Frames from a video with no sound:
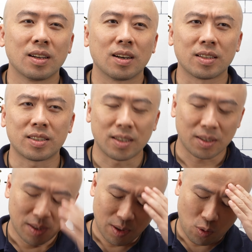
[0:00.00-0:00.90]
而是
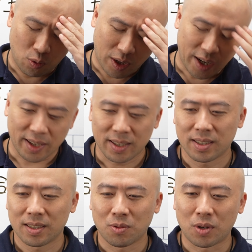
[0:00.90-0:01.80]
无奈，
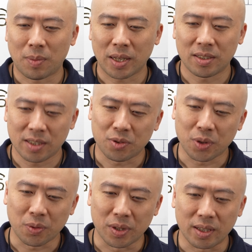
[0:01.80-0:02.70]
我要帮你解
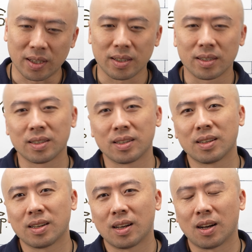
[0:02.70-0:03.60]
决问题了。
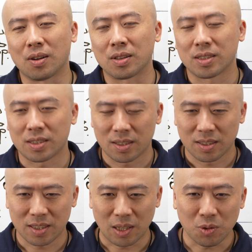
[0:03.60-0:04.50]
好，
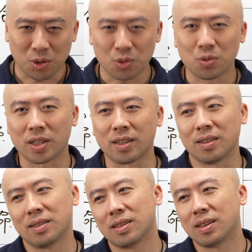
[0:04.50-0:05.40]
经过数年，
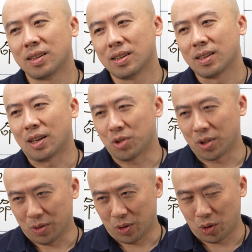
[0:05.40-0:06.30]
他最
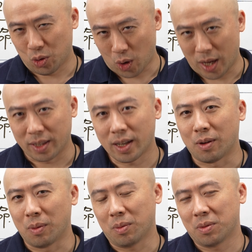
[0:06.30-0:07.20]
后转
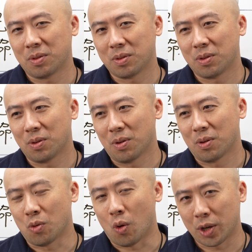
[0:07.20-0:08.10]
到
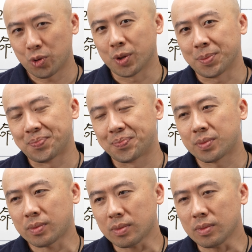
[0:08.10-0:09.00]
国外去，
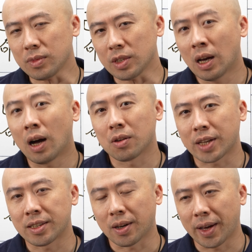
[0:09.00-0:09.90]
好好
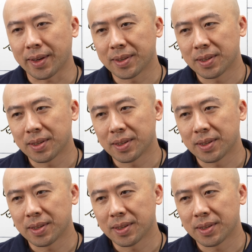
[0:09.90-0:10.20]
带小孩。